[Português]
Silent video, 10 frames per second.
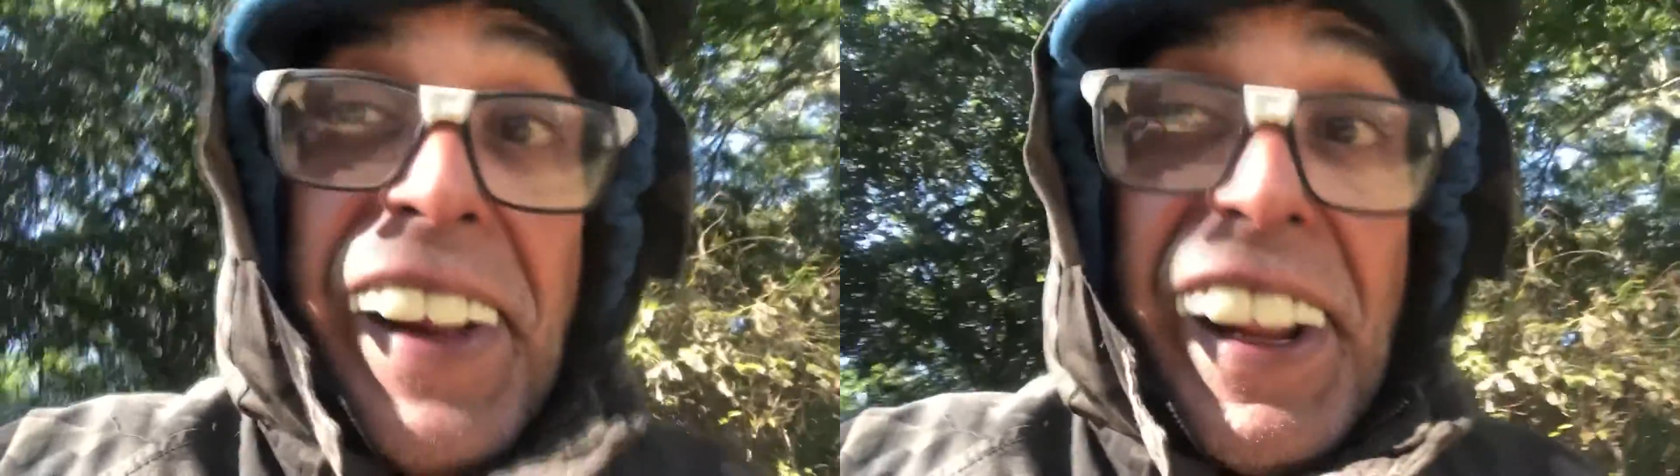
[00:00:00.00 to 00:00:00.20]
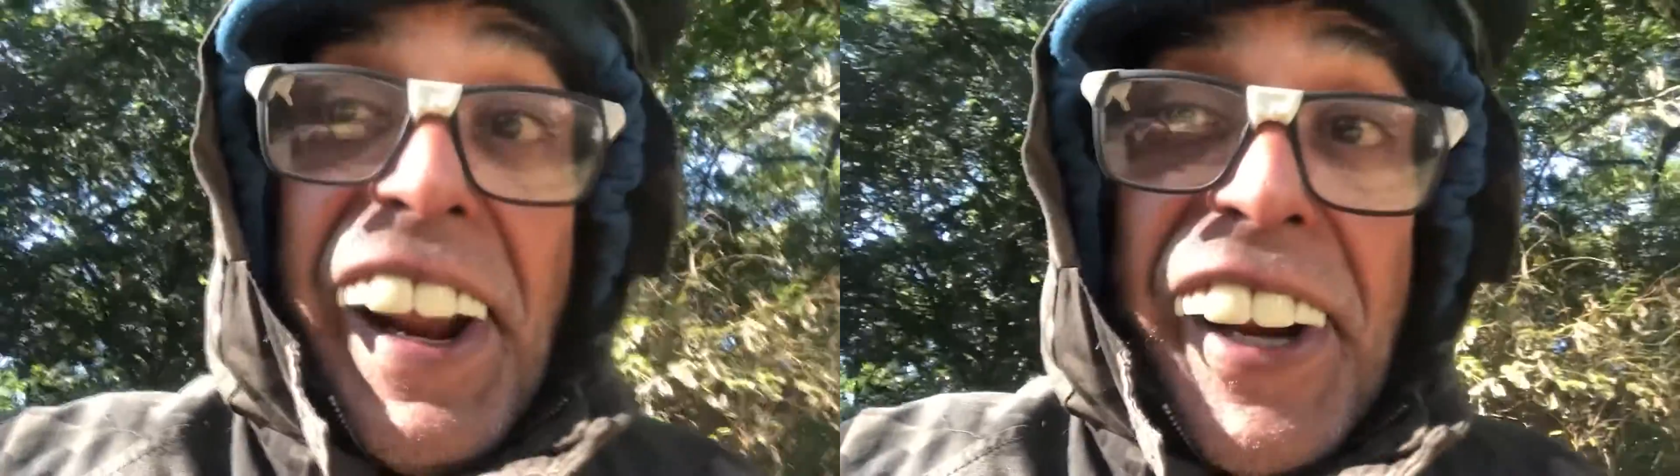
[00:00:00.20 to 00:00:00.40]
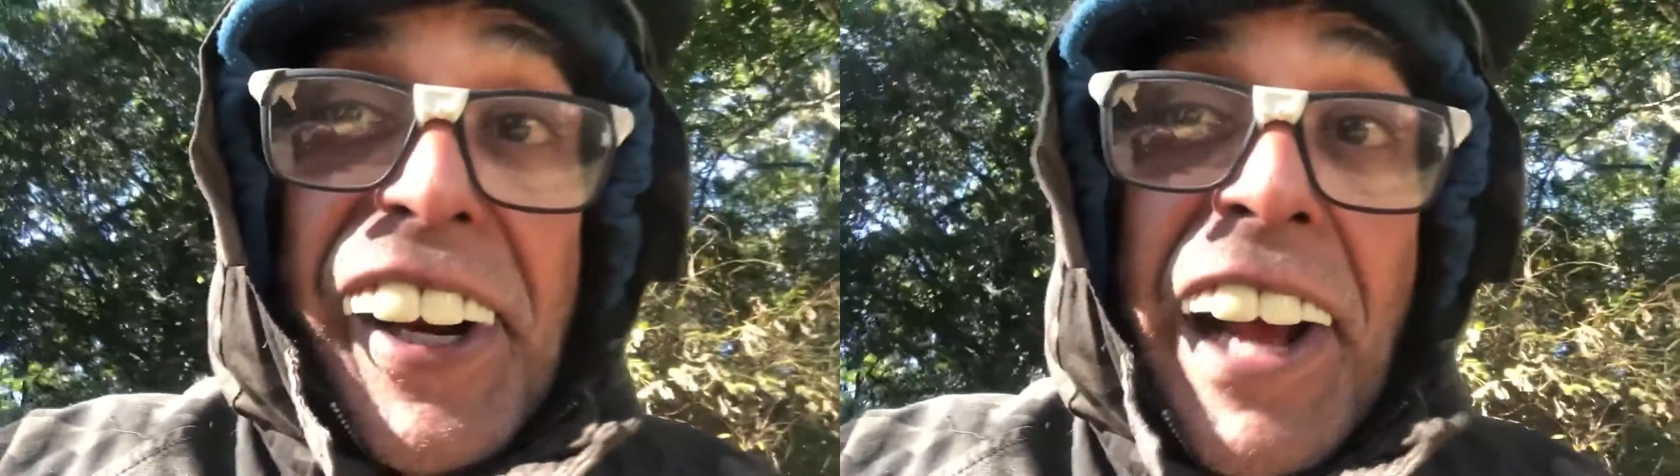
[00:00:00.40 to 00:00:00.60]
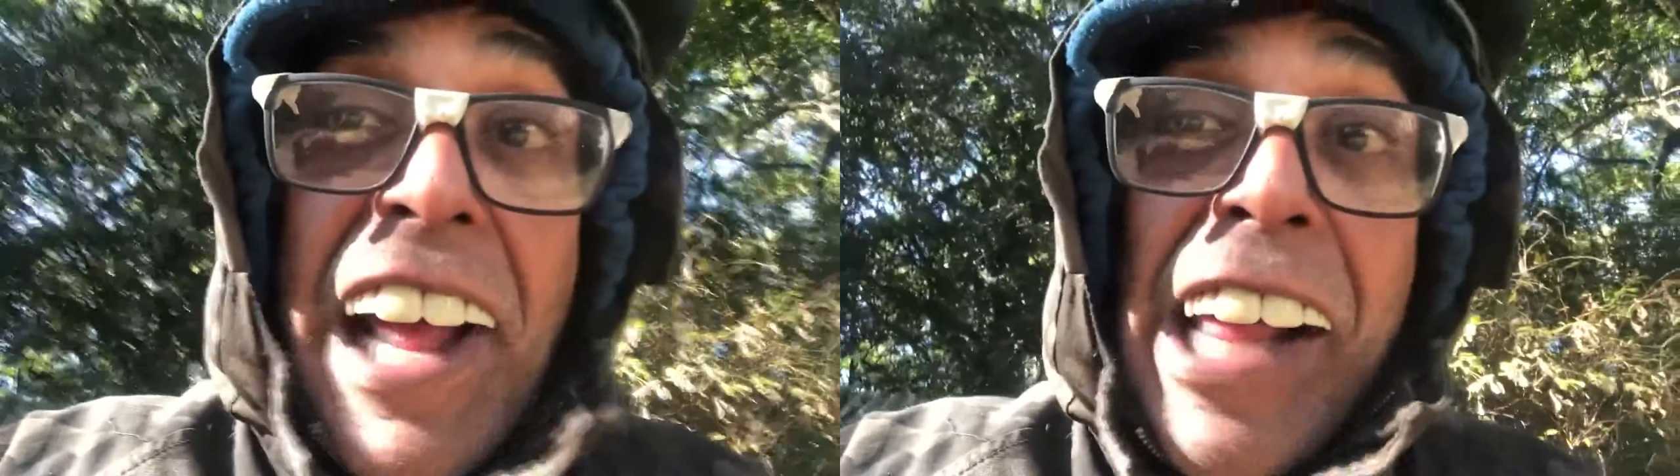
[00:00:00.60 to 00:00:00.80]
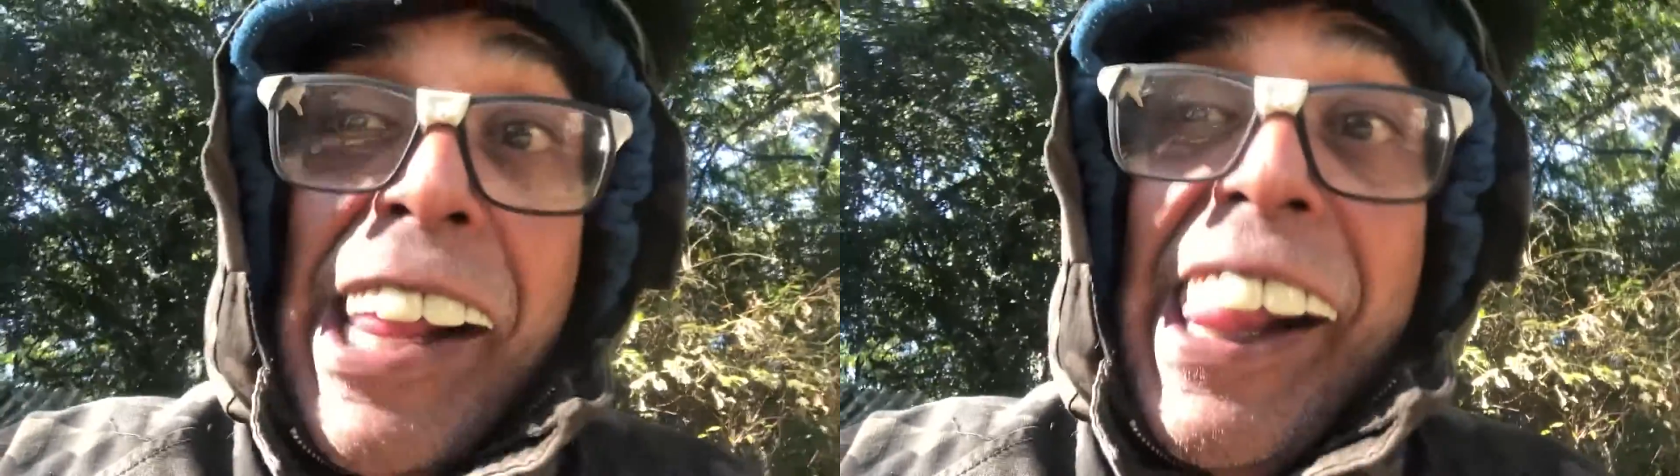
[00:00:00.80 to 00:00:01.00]
entende?
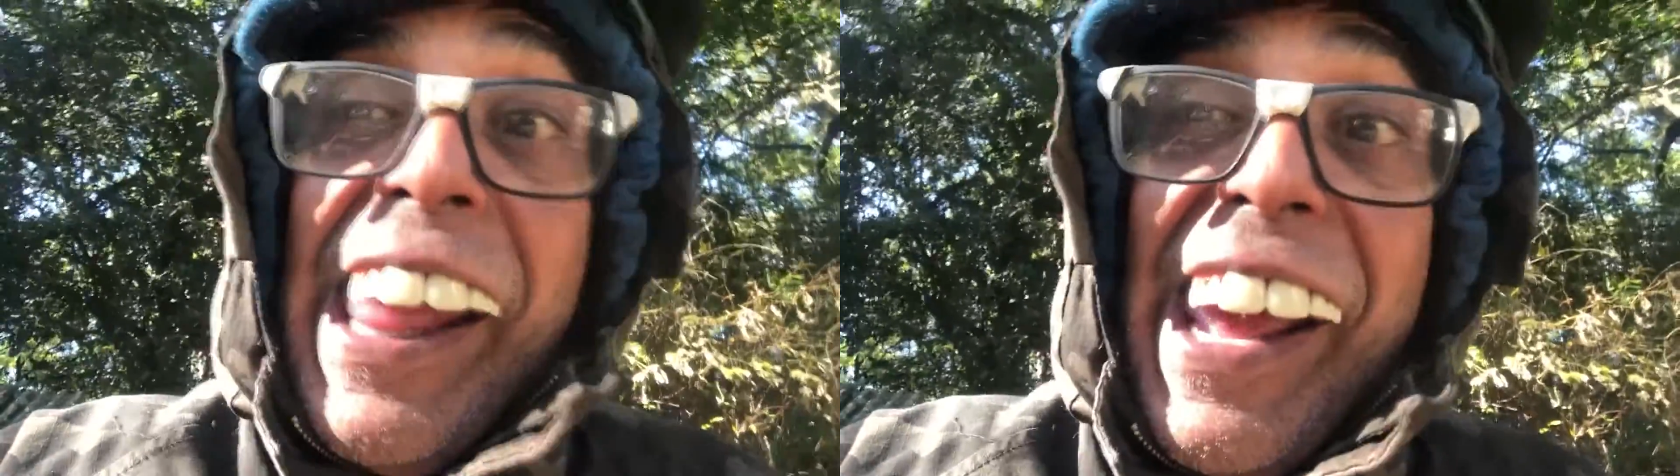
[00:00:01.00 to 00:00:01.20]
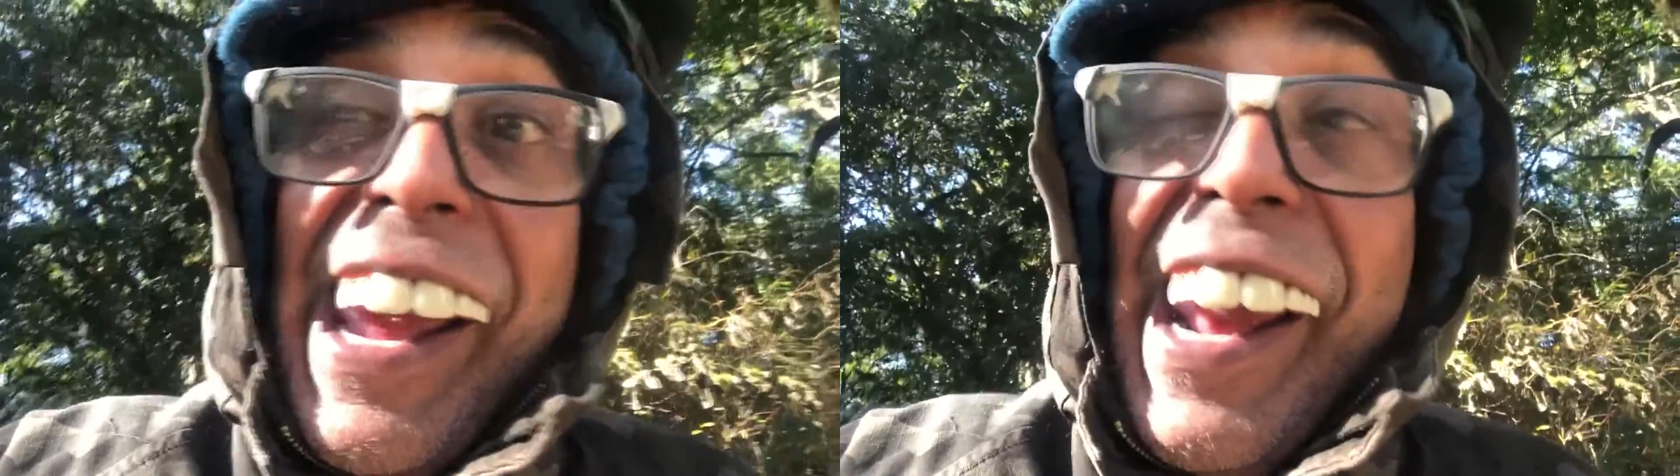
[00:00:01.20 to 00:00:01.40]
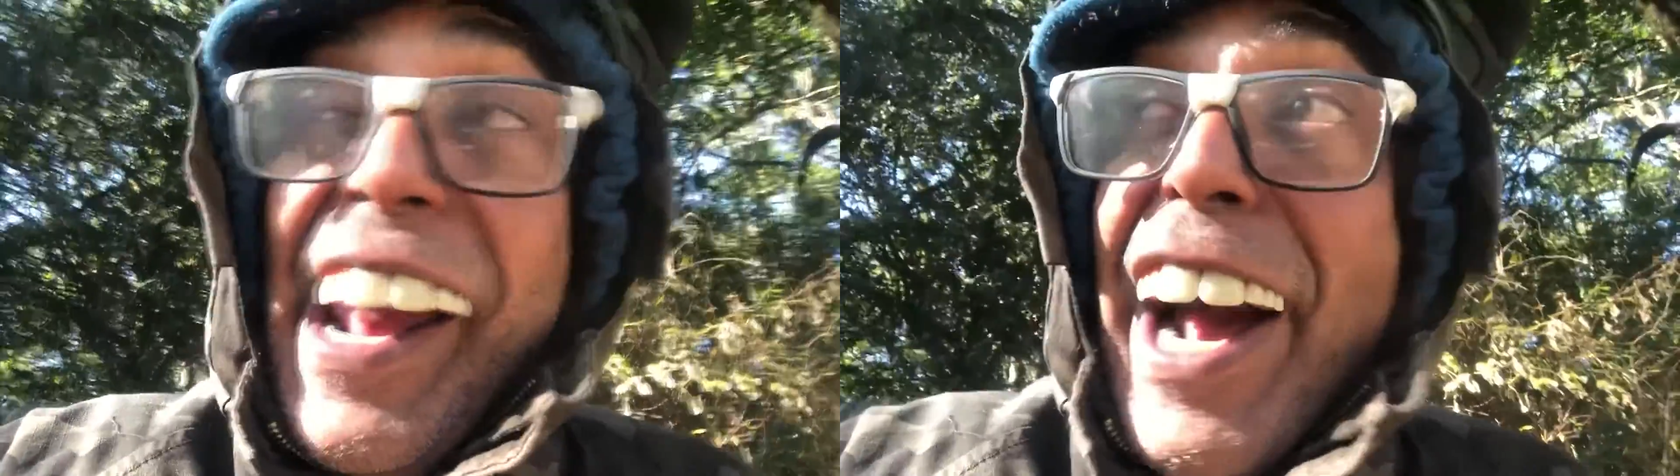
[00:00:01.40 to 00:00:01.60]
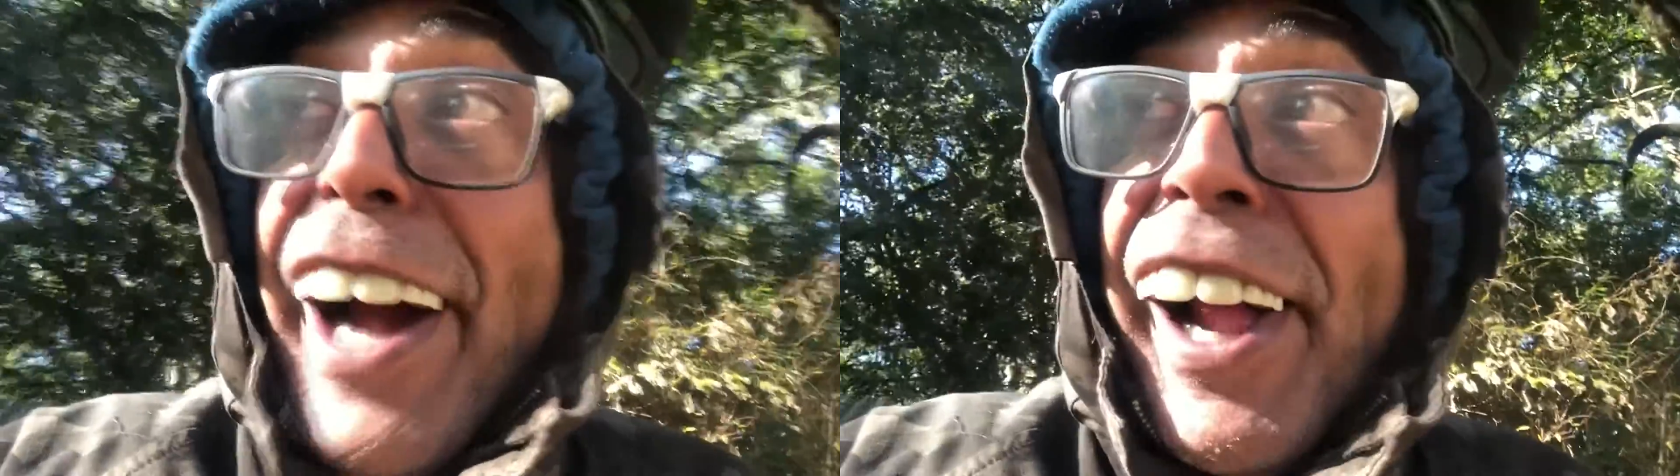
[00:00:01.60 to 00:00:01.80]
É,